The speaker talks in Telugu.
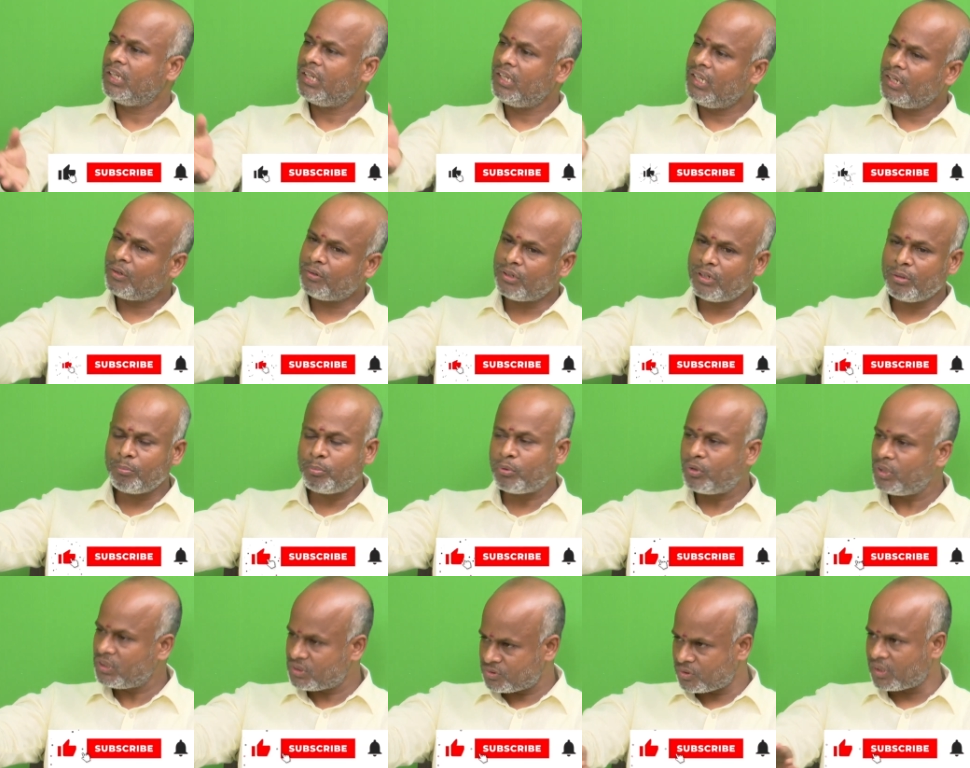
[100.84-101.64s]
లేకుంటే
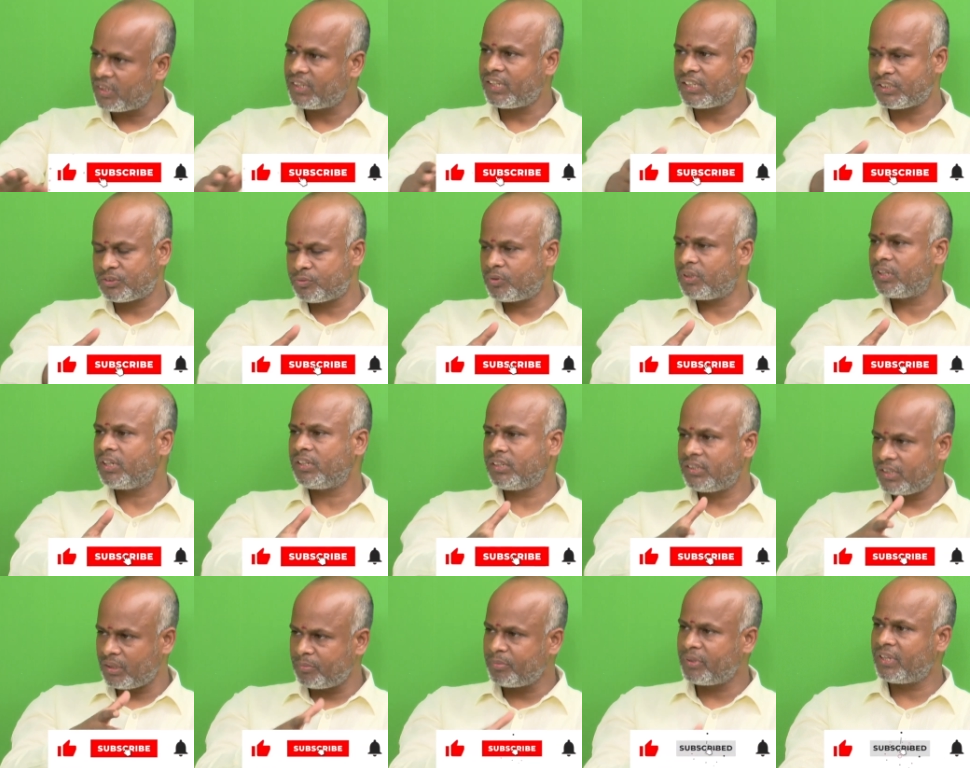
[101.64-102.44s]
పోలీస్ వారి ఎస్ఓటీ
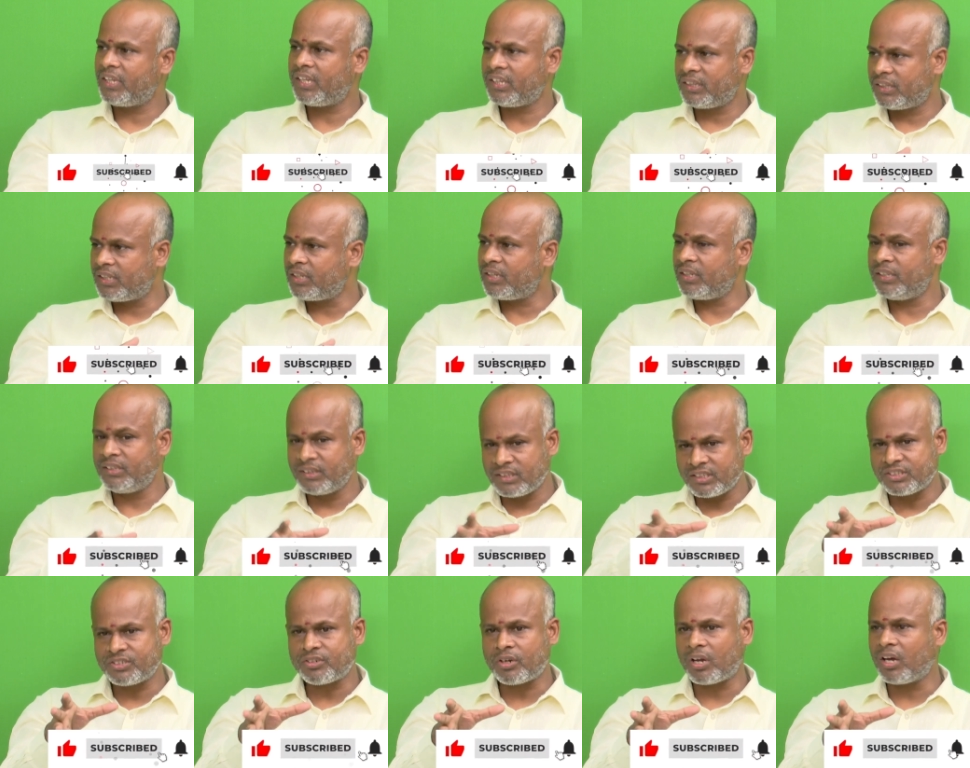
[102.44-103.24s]
టీం ఏదైతే
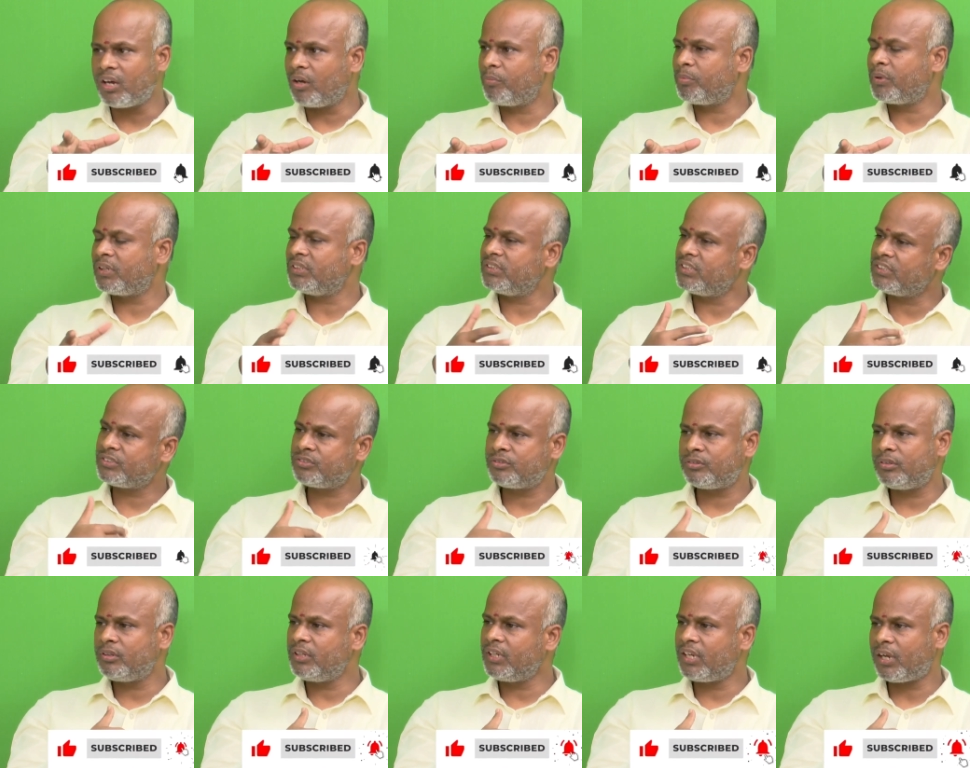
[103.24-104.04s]
ఇంత స్ట్రాంగ్గా
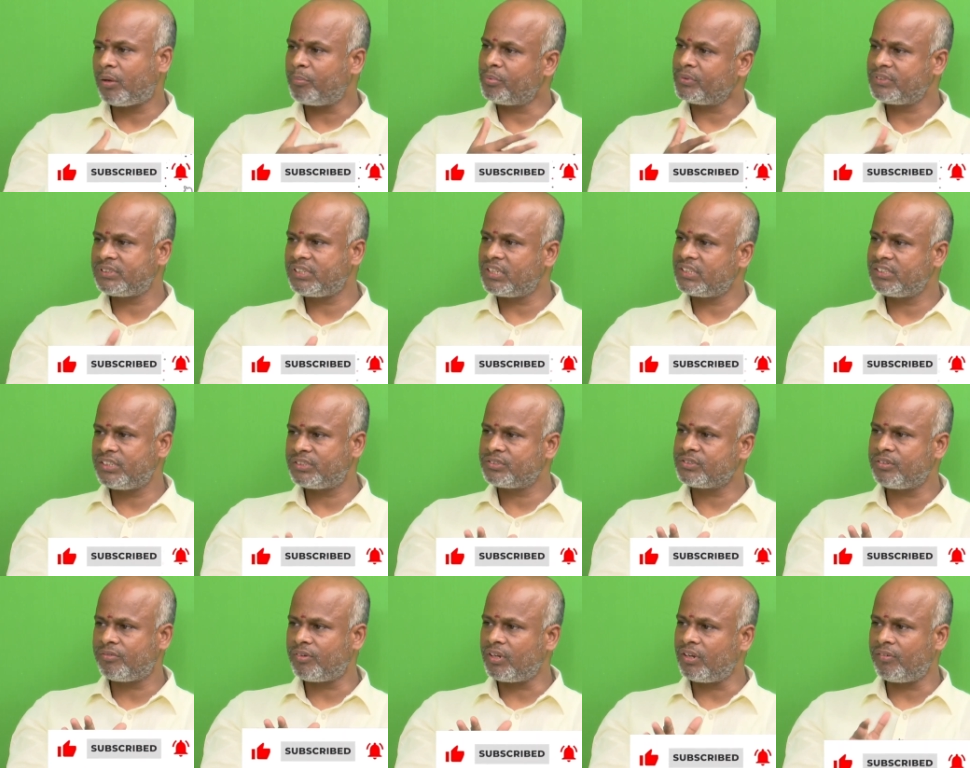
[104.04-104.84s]
పనిచేస్తుందో నేను అప్రిషియేట్
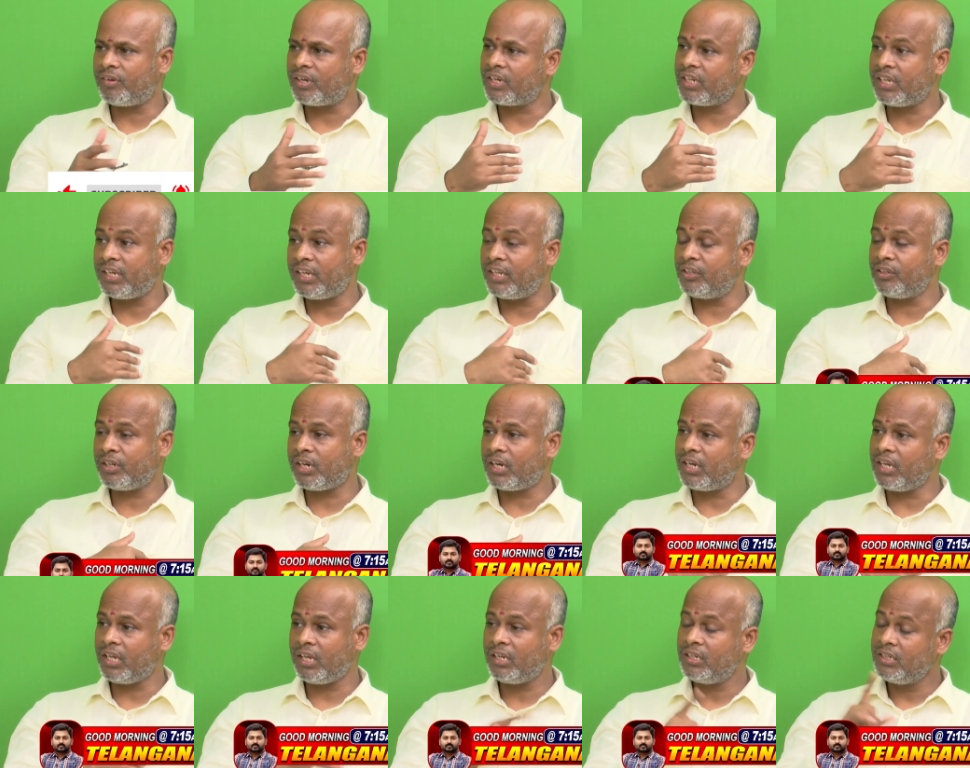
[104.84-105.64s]
చేస్తున్నా వాళ్ళ వర్క్ని
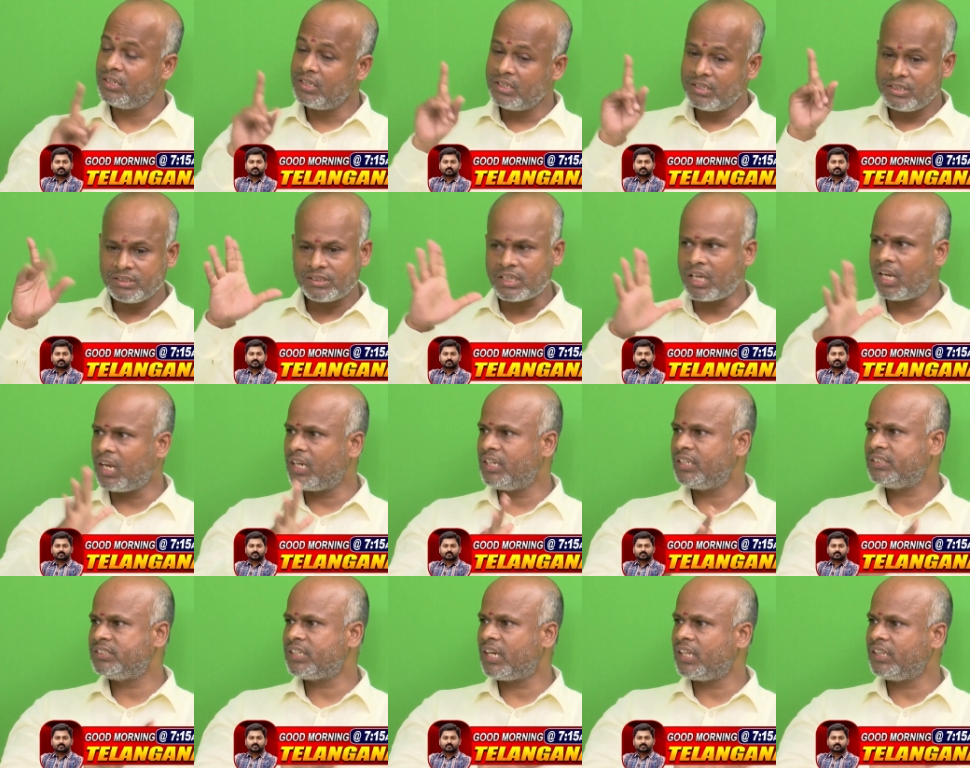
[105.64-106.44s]
ఎందుకంటే చాలా
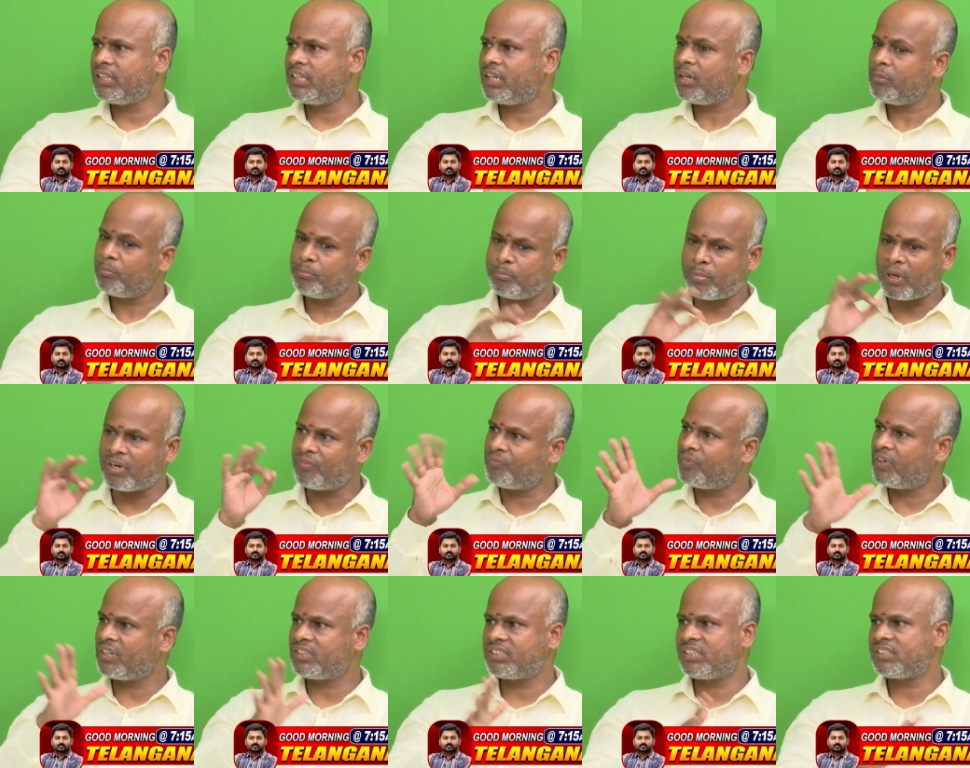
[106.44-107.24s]
నిజాయితీగా
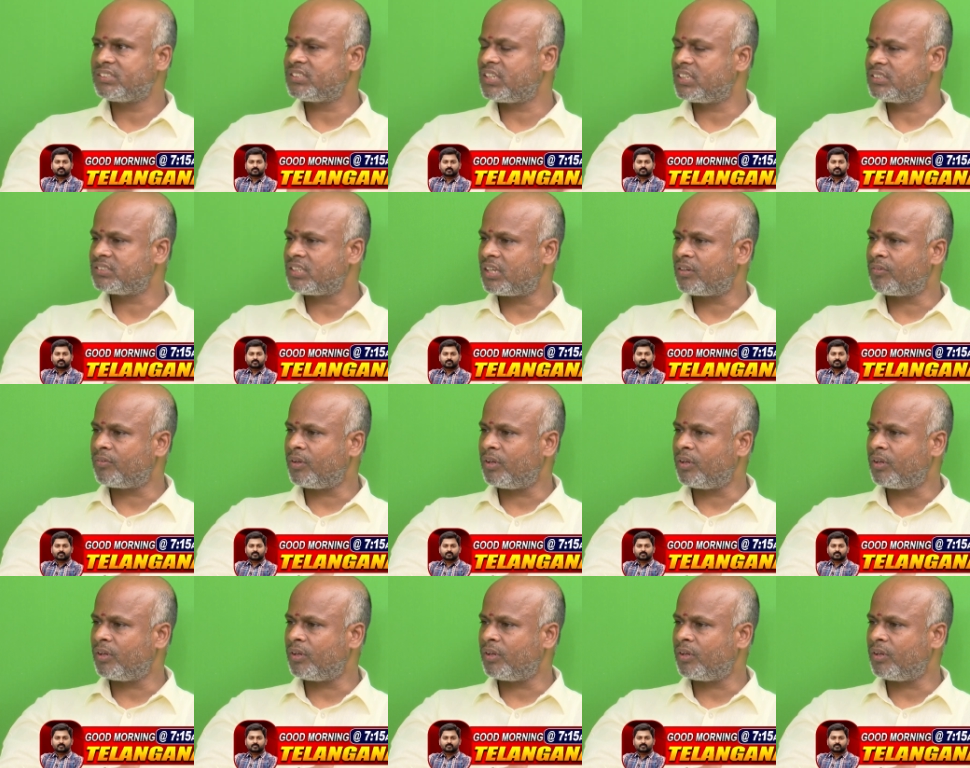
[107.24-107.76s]
పర్ఫెక్ట్ చేస్తారు సార్